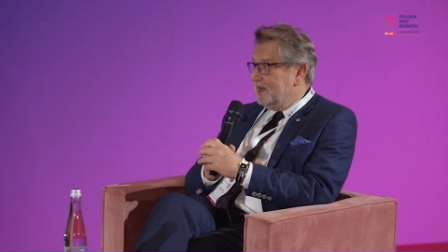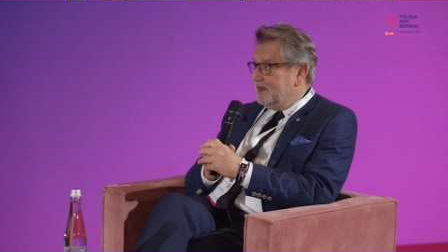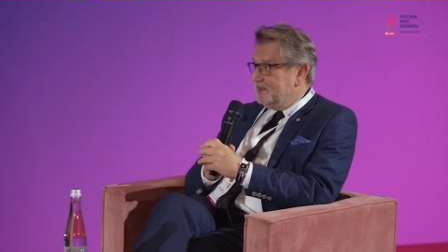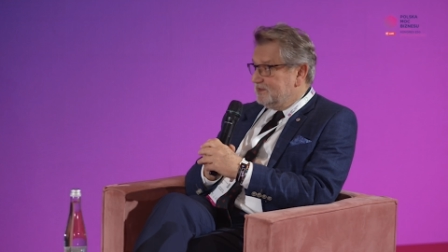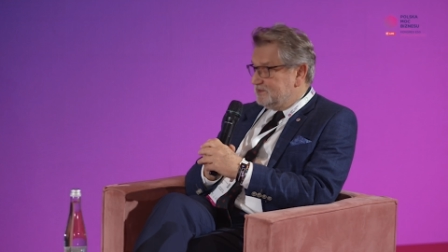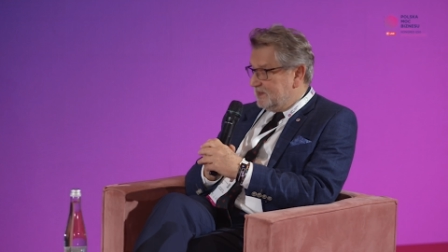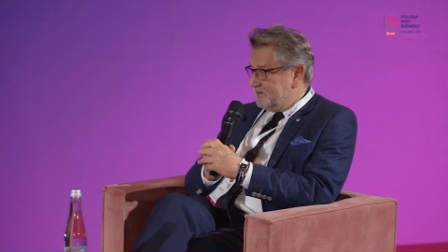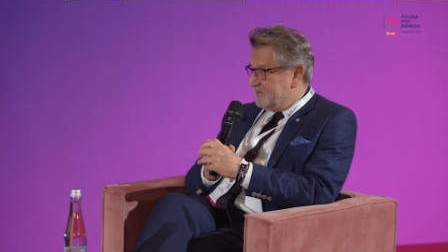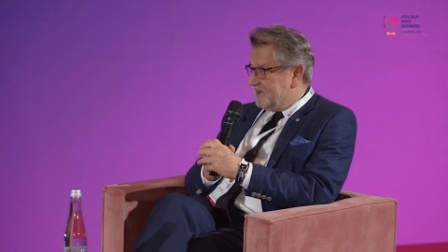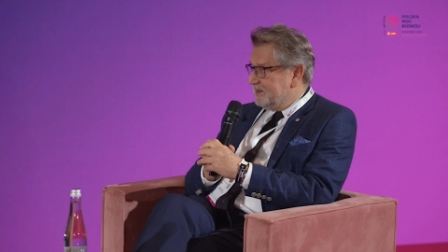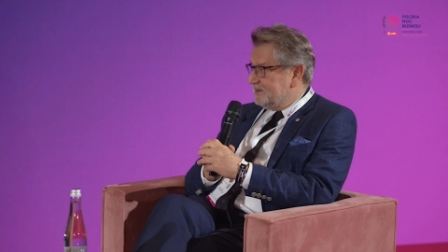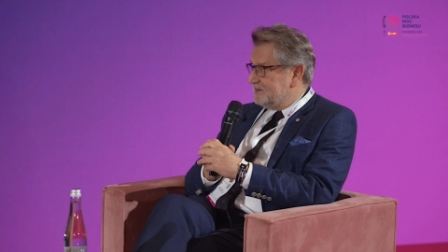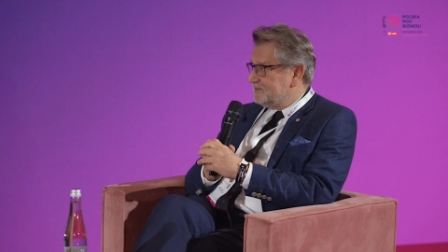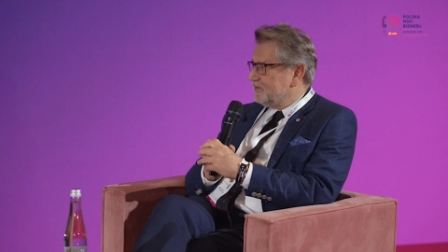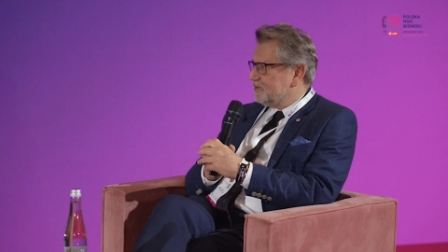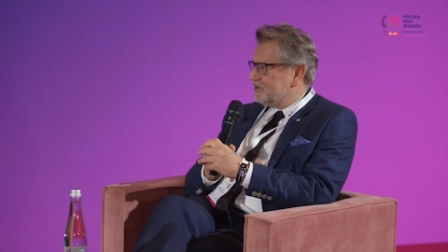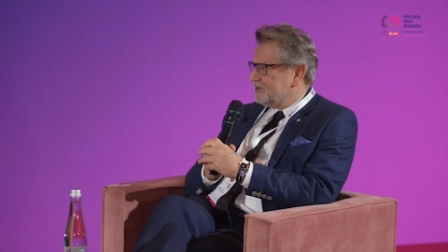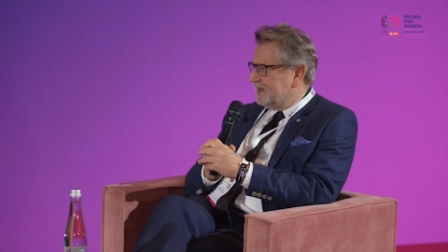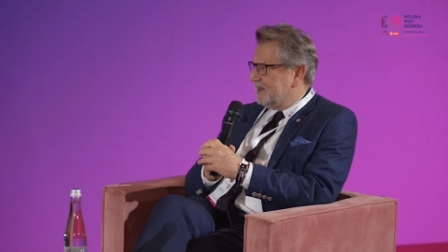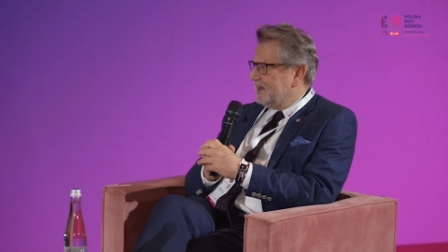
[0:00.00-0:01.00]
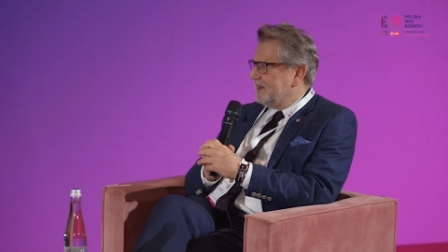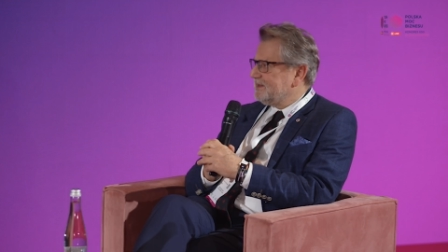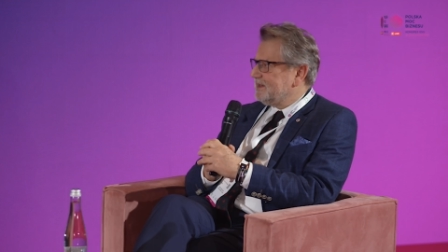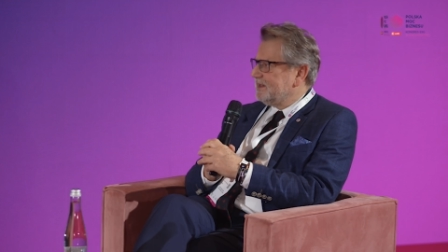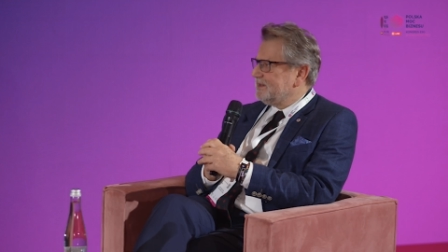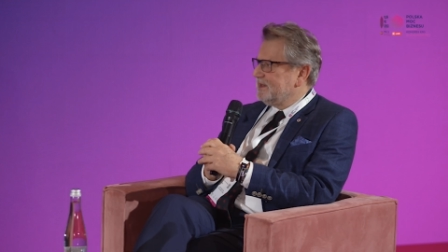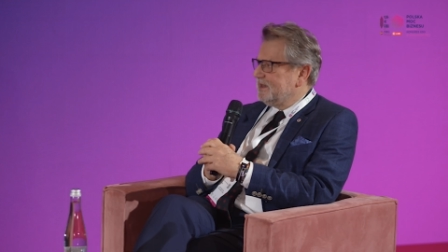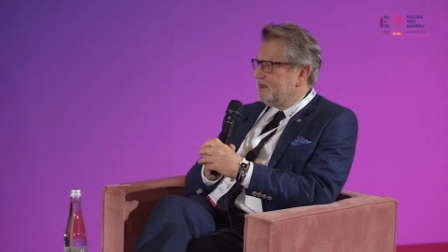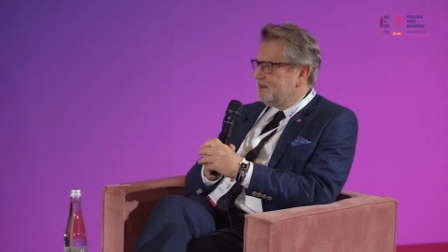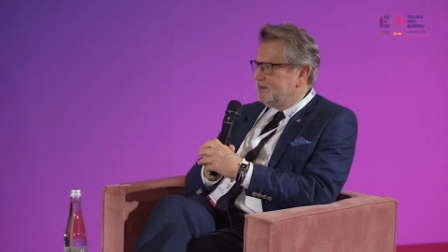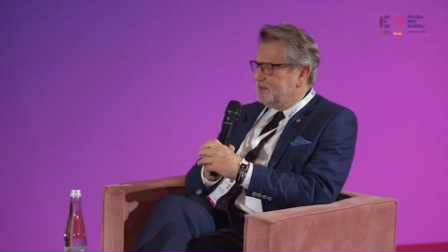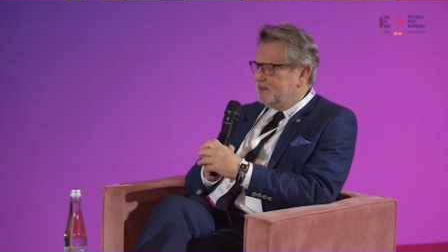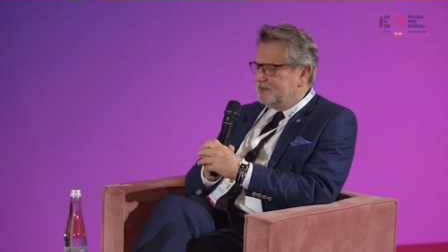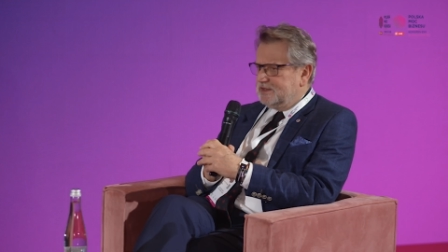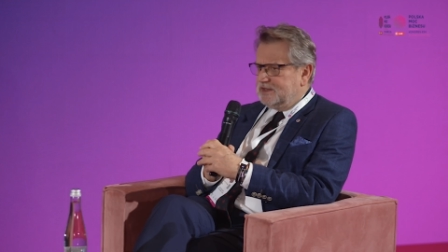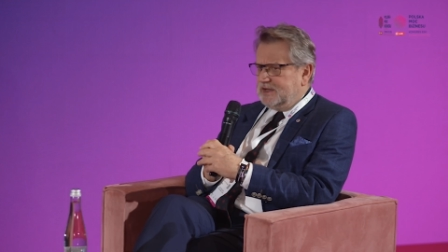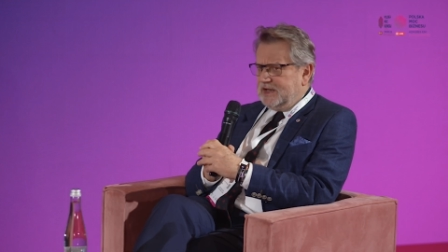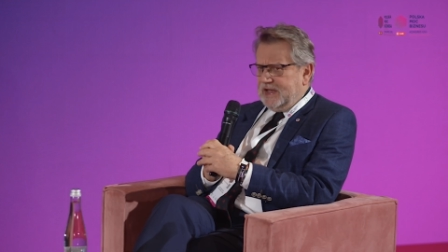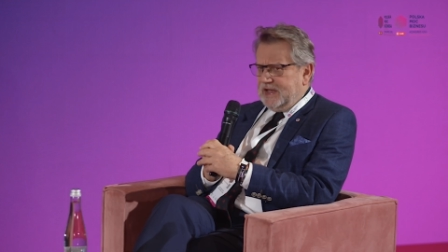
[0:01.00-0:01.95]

szamaństwo, szarlatanerię,